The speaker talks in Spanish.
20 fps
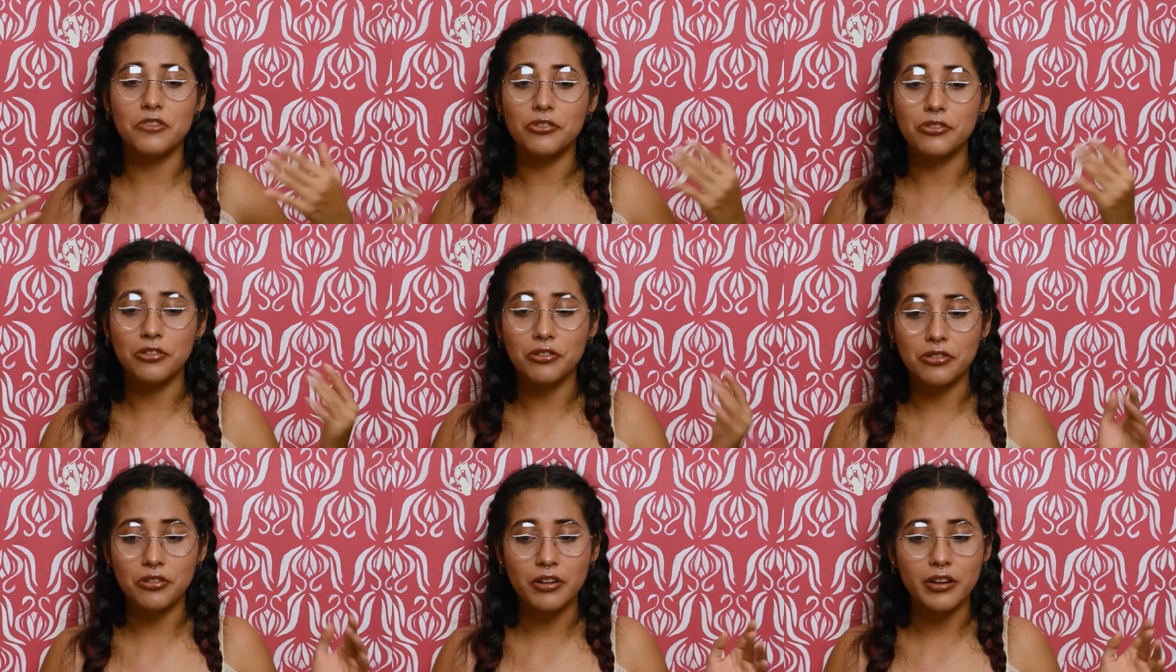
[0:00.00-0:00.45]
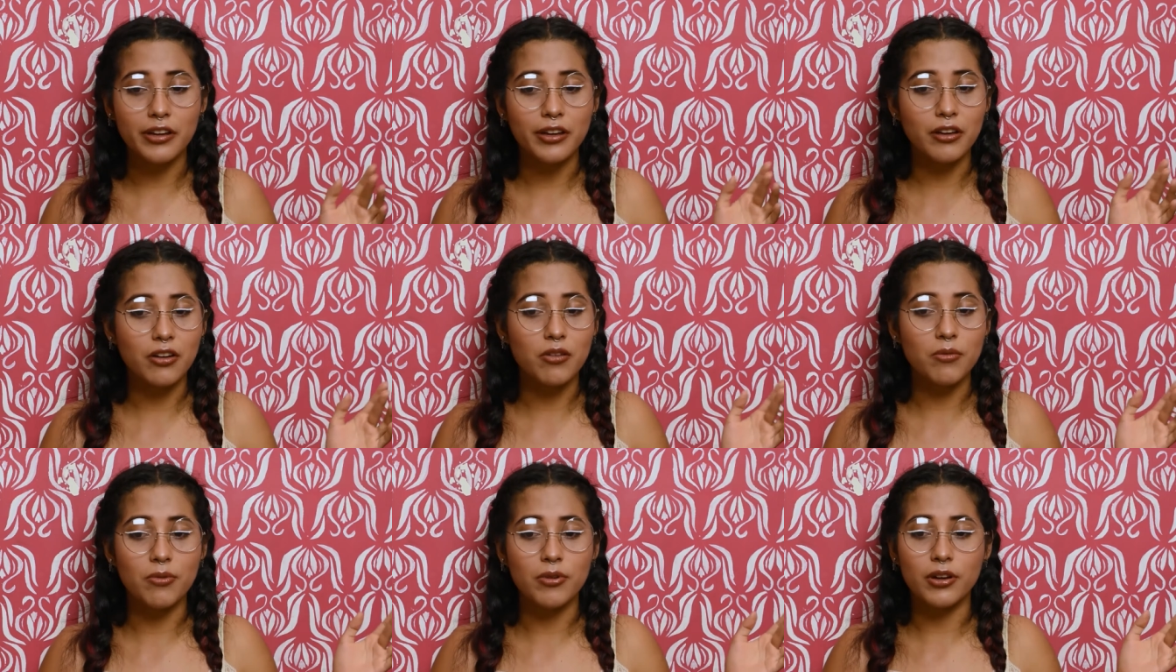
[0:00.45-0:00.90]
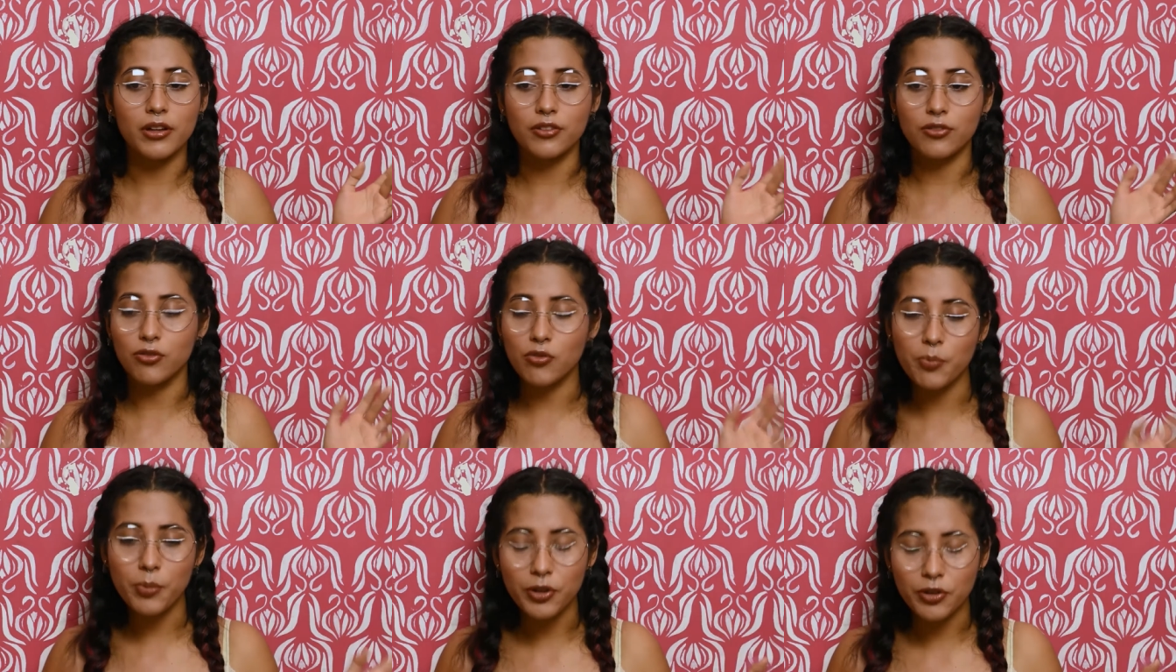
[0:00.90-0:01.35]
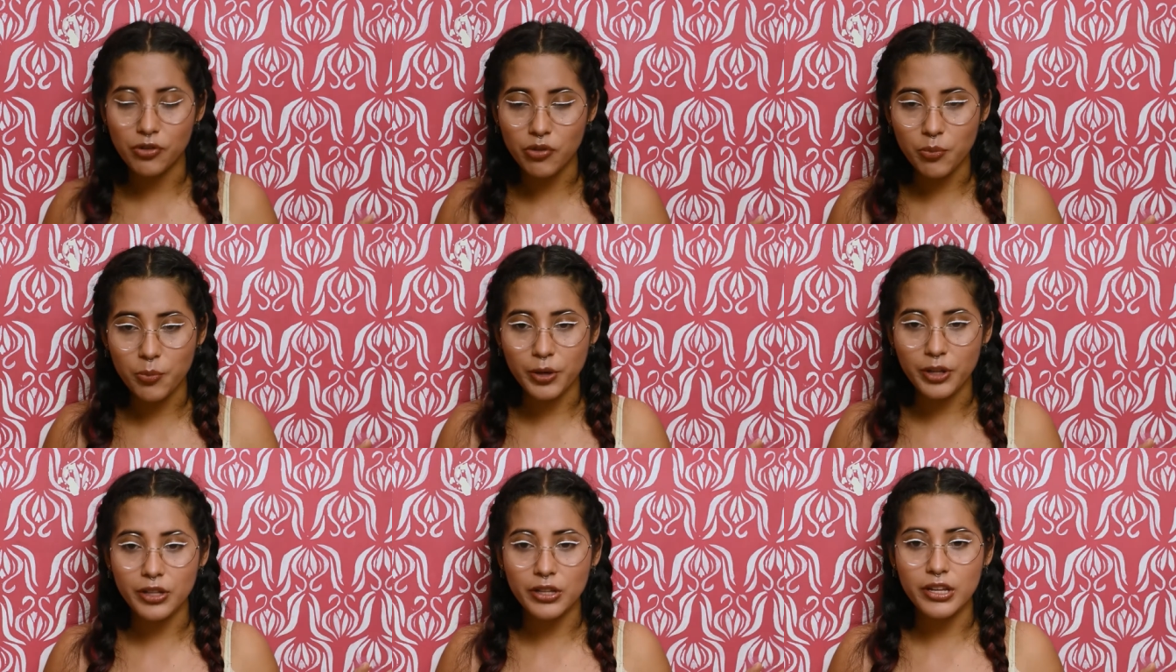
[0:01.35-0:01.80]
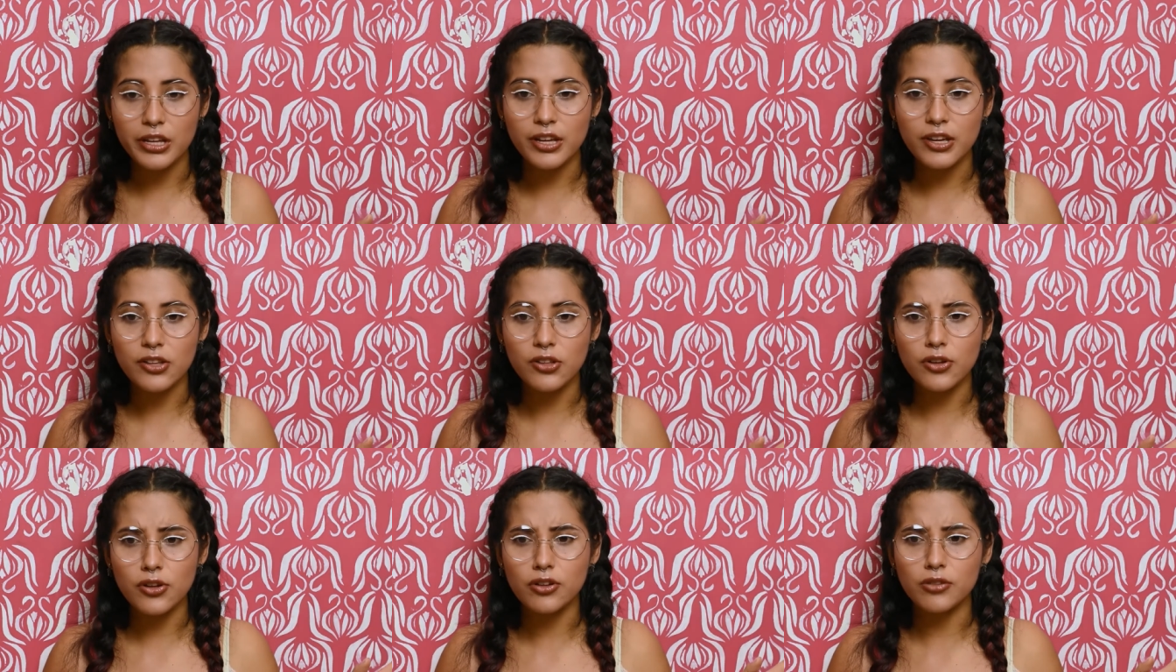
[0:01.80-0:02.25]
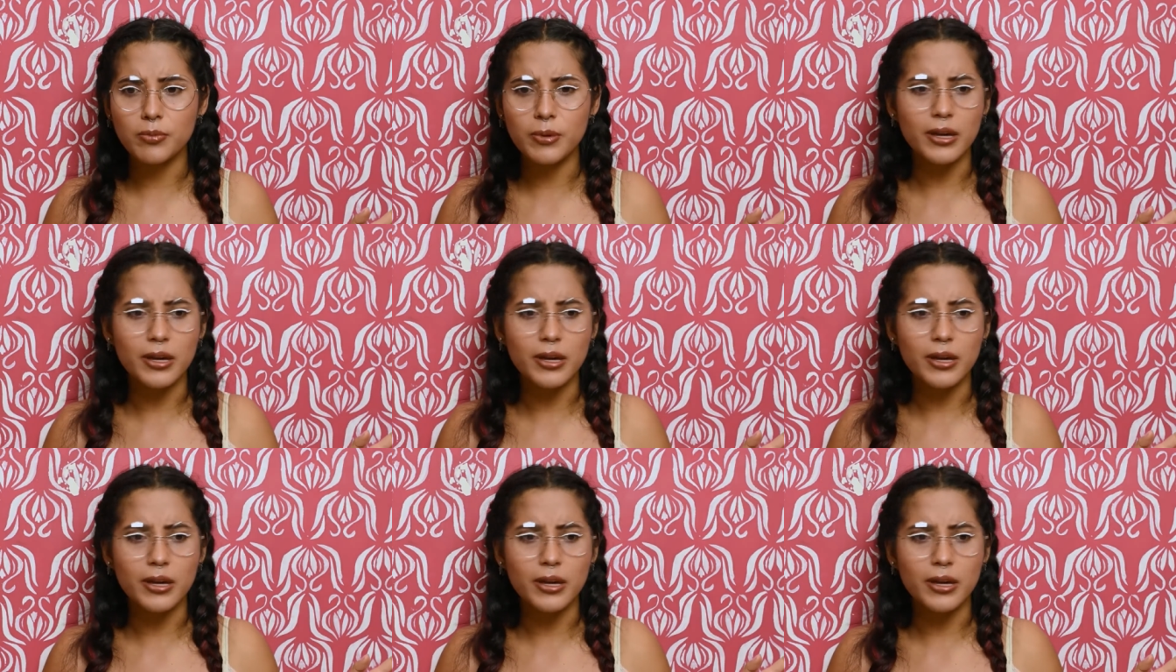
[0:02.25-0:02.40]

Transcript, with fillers: Nosotros es como que súper sorprendidos,